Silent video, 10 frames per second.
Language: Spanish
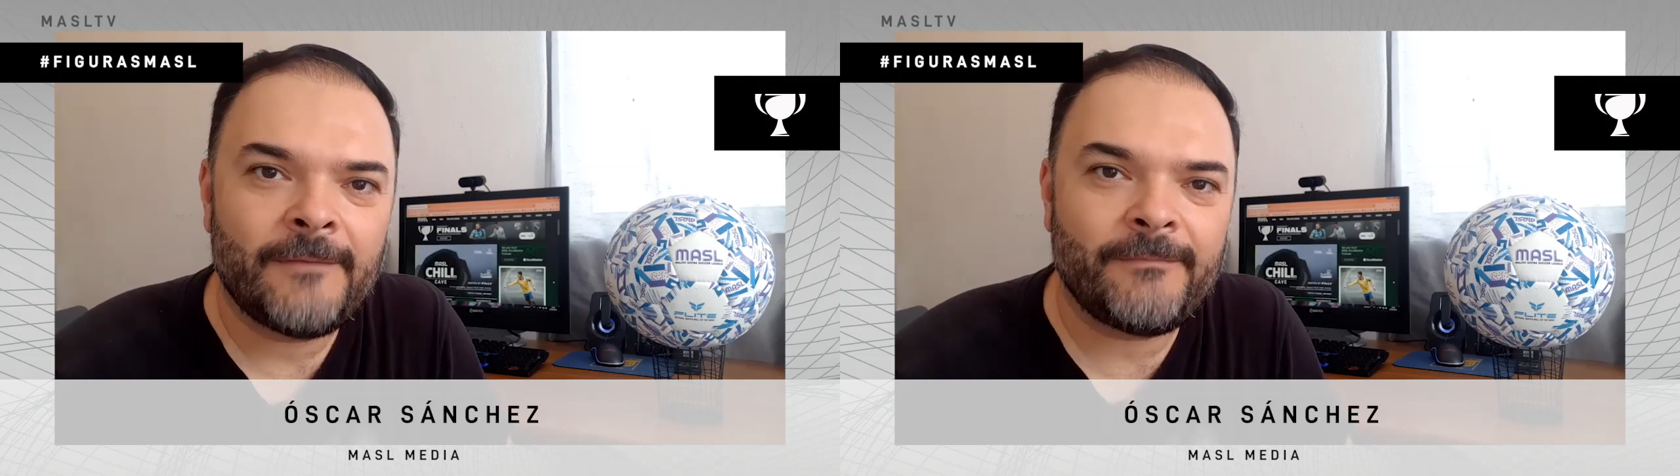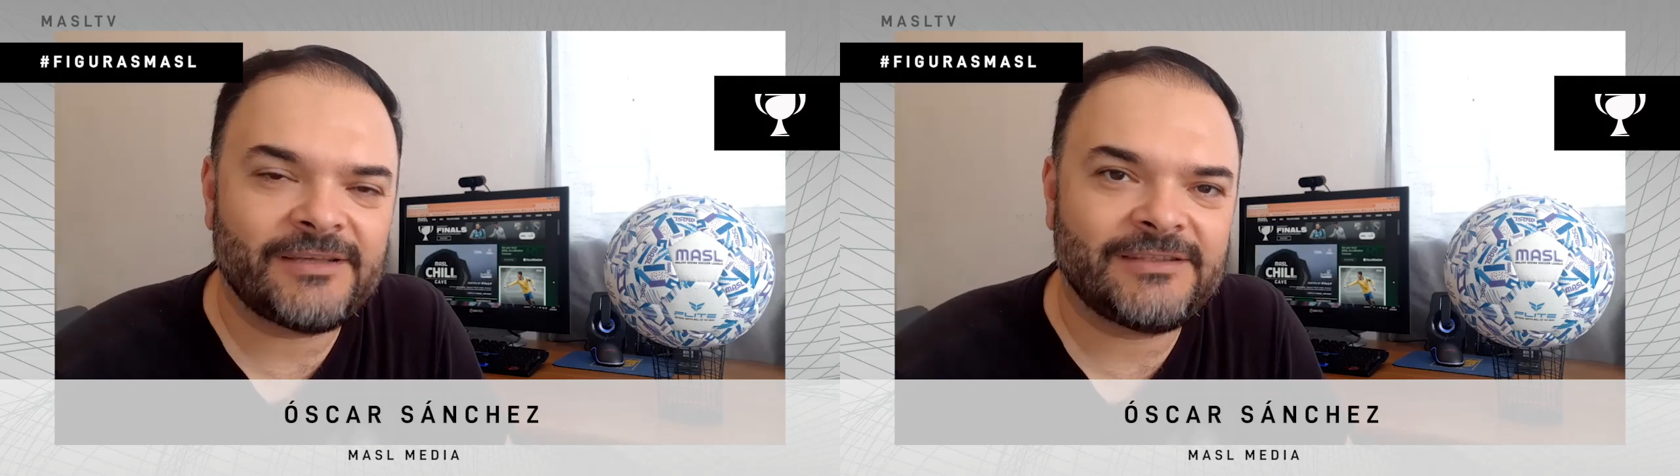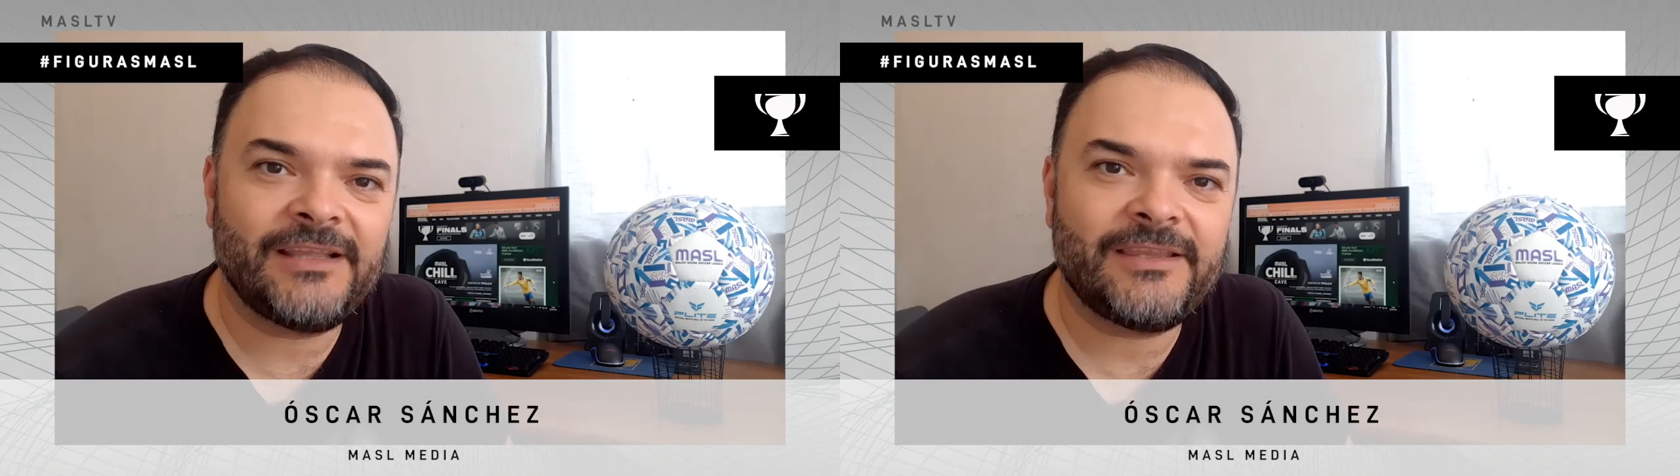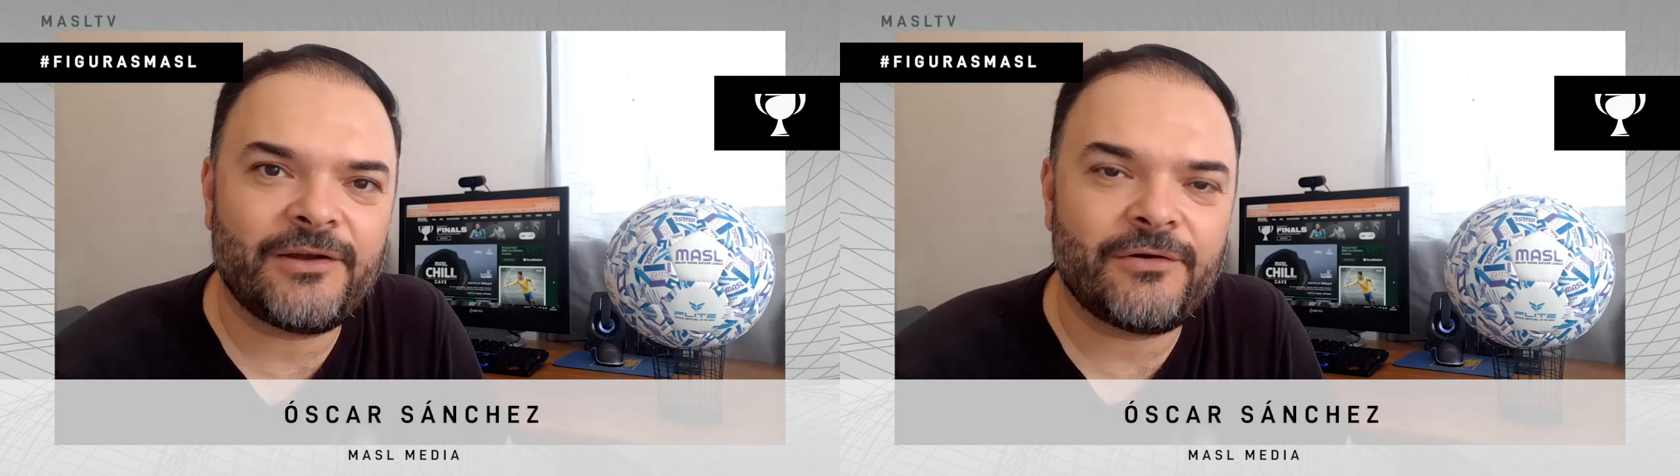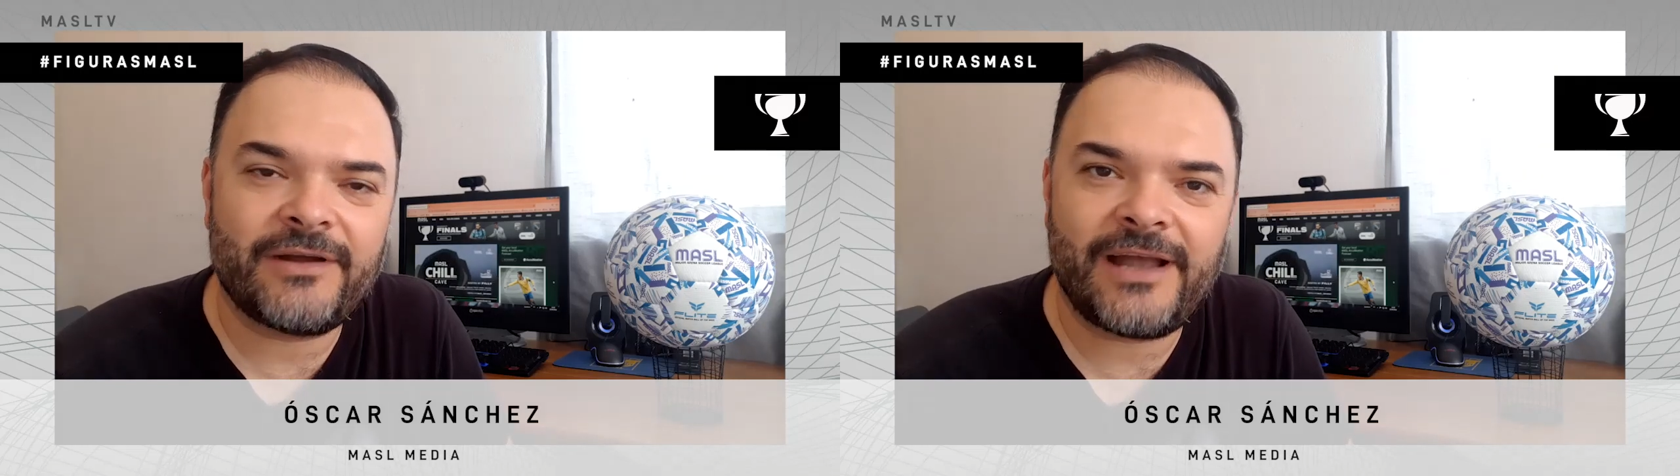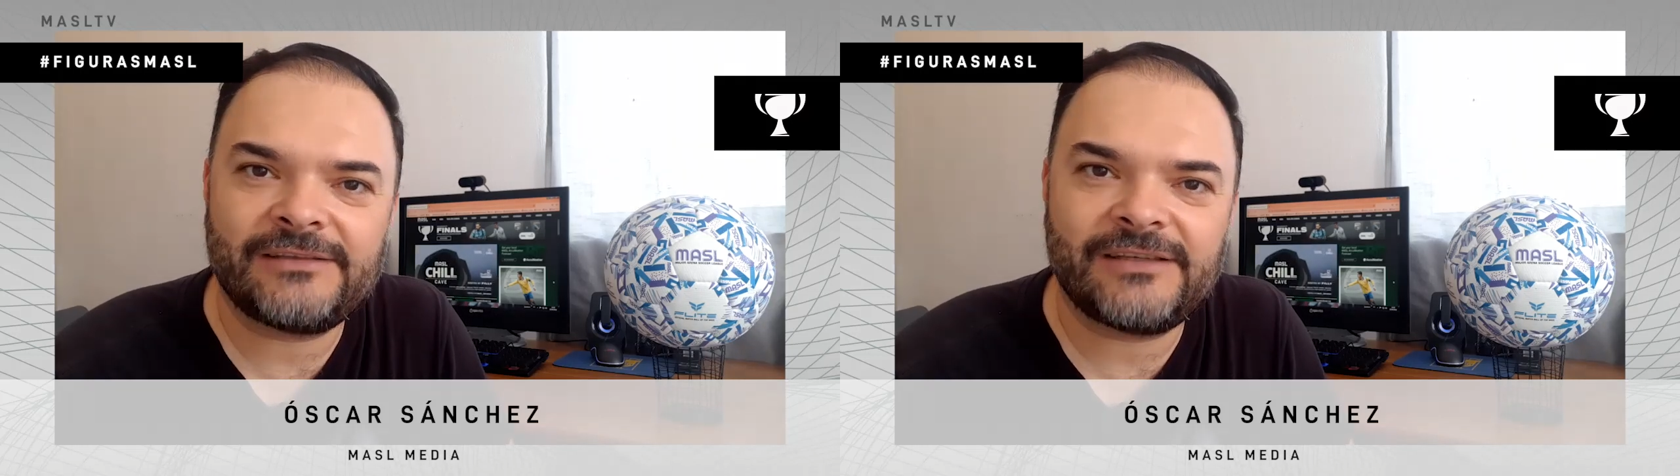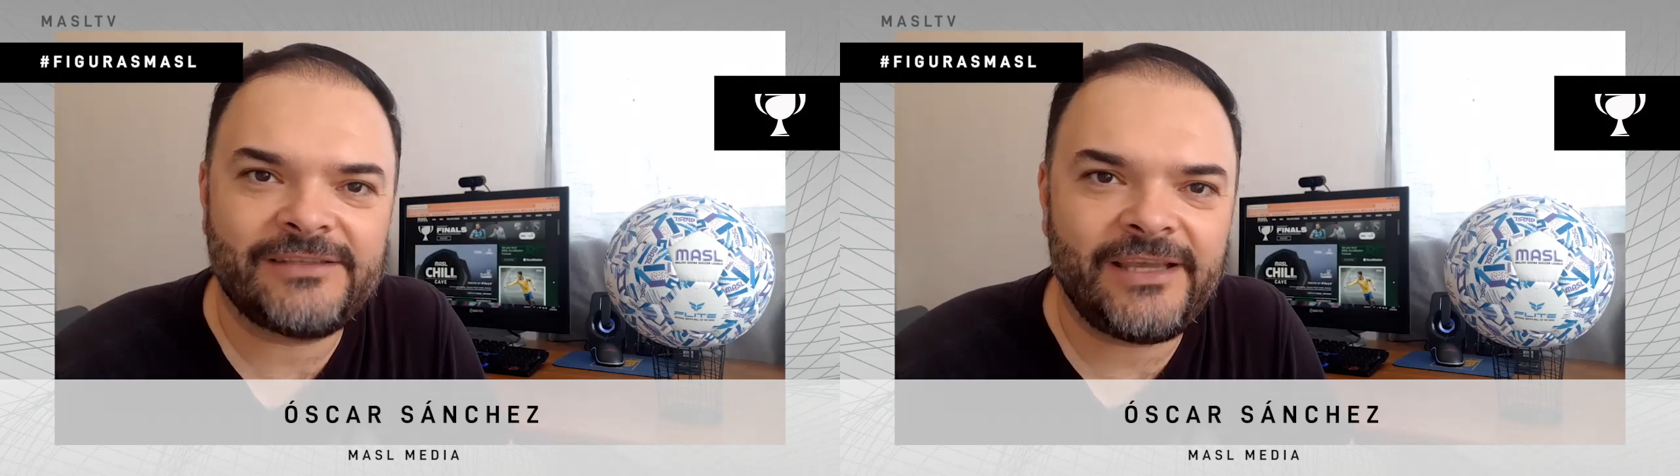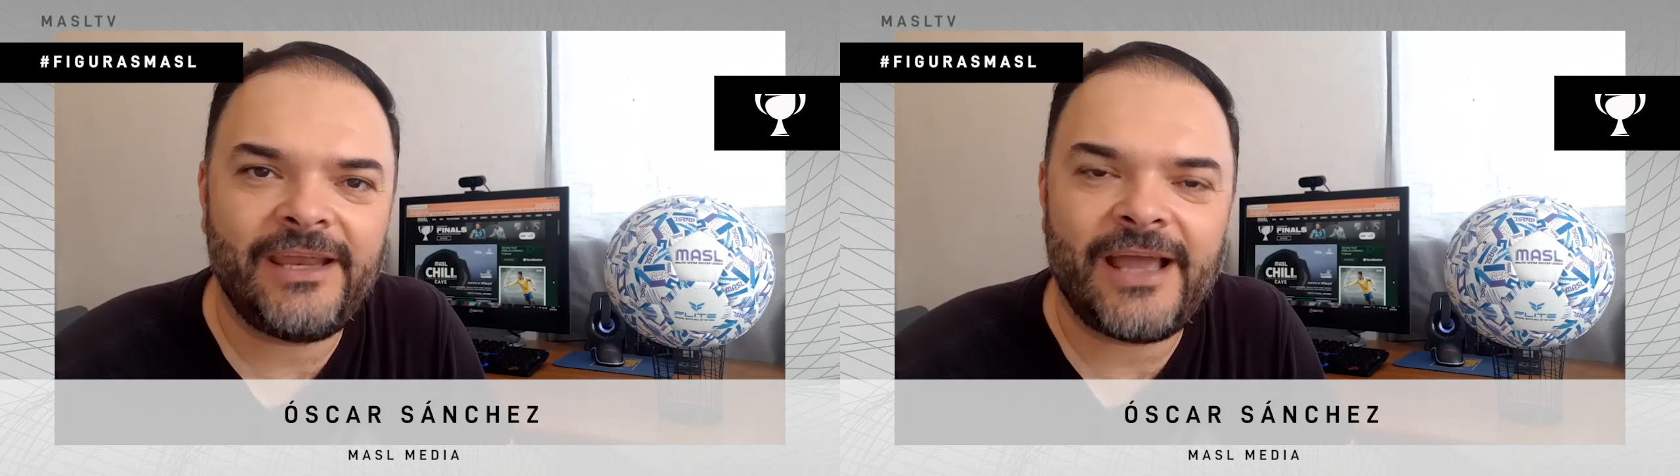bastante con Kansas
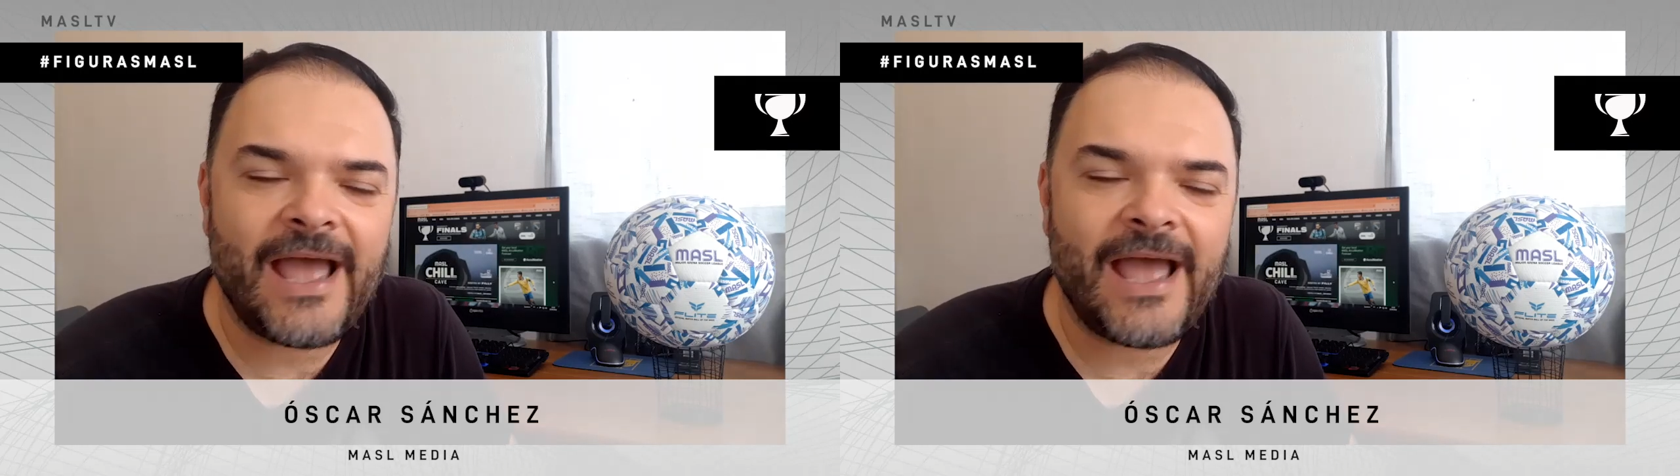City.